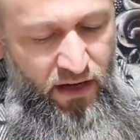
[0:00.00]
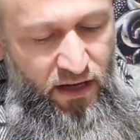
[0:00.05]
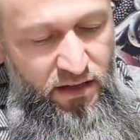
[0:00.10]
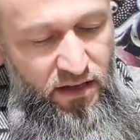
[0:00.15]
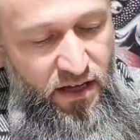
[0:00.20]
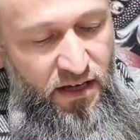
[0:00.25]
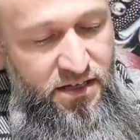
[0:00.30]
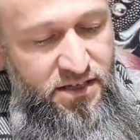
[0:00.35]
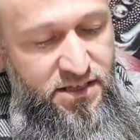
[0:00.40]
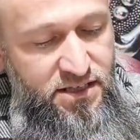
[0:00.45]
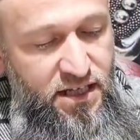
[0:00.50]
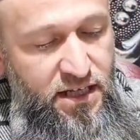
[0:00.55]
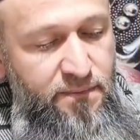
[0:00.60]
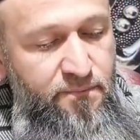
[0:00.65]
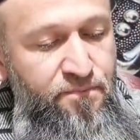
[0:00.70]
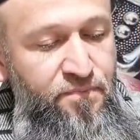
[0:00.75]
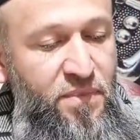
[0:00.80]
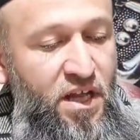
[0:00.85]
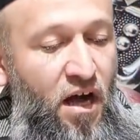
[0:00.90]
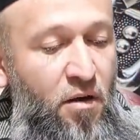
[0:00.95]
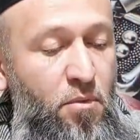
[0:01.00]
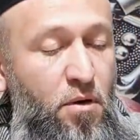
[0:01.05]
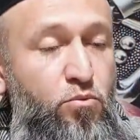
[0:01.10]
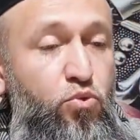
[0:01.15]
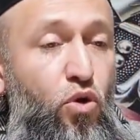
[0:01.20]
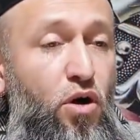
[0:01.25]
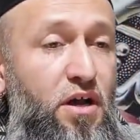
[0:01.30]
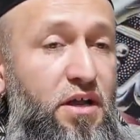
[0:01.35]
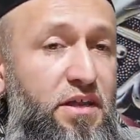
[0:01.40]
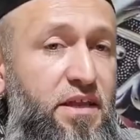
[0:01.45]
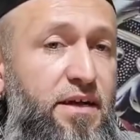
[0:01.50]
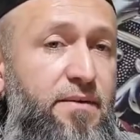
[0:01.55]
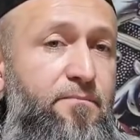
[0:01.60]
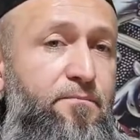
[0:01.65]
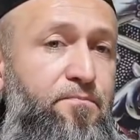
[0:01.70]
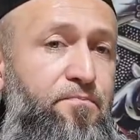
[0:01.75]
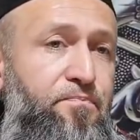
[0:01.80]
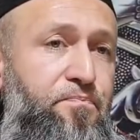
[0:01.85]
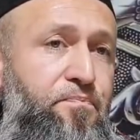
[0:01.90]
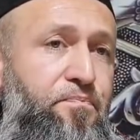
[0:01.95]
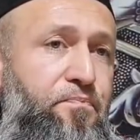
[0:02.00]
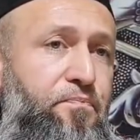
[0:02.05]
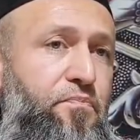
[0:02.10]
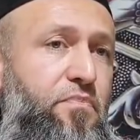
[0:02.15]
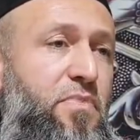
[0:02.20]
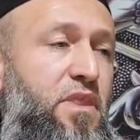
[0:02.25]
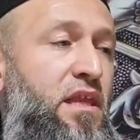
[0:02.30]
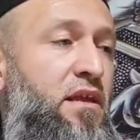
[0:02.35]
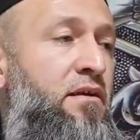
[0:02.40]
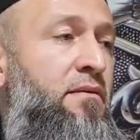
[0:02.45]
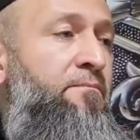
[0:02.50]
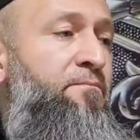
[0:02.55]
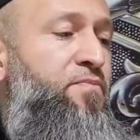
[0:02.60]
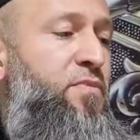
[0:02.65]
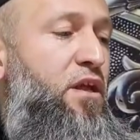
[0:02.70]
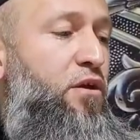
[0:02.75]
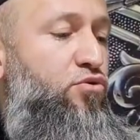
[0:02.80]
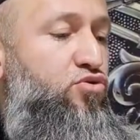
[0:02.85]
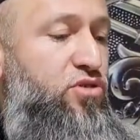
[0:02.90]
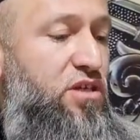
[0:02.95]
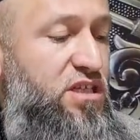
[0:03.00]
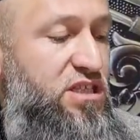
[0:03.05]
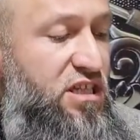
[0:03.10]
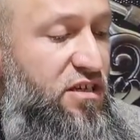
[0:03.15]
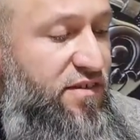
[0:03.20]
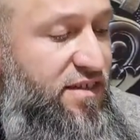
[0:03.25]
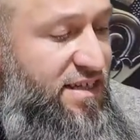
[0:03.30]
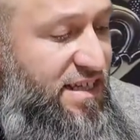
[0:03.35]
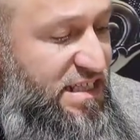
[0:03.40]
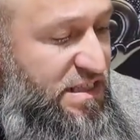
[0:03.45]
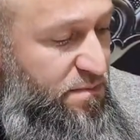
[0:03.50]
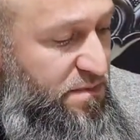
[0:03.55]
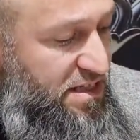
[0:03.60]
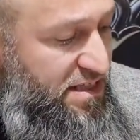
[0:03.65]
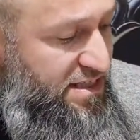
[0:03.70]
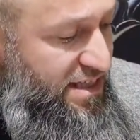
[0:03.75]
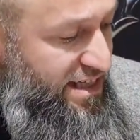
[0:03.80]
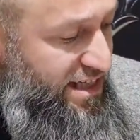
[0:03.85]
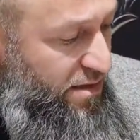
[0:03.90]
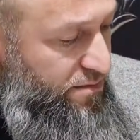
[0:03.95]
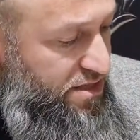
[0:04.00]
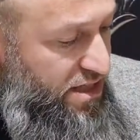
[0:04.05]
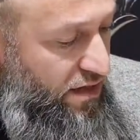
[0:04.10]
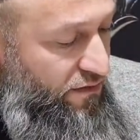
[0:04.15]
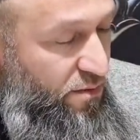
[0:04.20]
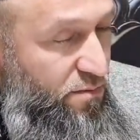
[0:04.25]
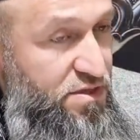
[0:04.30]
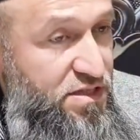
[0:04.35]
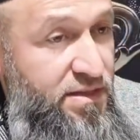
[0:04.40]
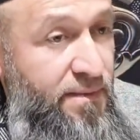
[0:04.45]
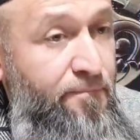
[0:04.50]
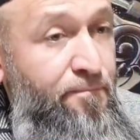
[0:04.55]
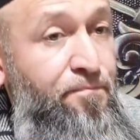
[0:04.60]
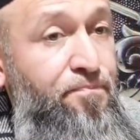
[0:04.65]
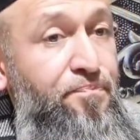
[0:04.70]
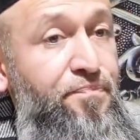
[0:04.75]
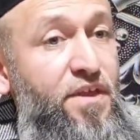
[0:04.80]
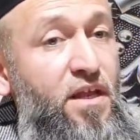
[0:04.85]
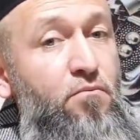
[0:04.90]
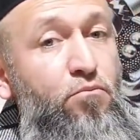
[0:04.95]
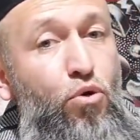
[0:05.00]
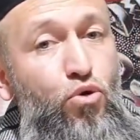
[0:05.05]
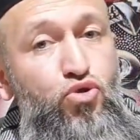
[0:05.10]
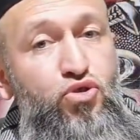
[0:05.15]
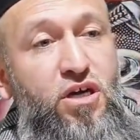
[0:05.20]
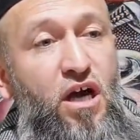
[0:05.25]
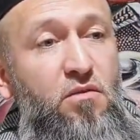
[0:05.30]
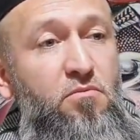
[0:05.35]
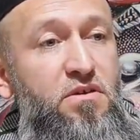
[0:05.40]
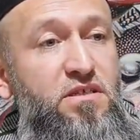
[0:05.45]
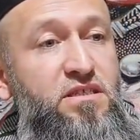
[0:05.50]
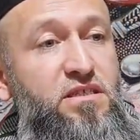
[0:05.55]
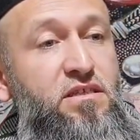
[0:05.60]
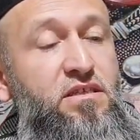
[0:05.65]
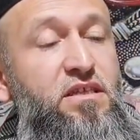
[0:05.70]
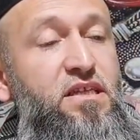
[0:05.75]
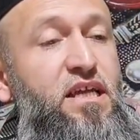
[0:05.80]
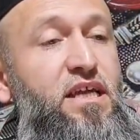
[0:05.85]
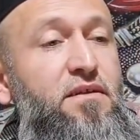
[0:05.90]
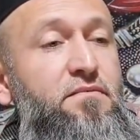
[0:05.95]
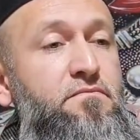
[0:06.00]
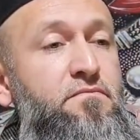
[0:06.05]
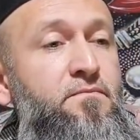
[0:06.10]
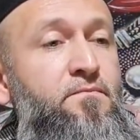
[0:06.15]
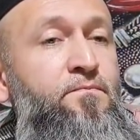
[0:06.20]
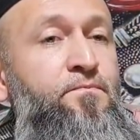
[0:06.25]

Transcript: Allah'ın izniyle. Ama bu arada Hüseyin Çevik resmi Instagram sayfamız boş kalmasın. Niye?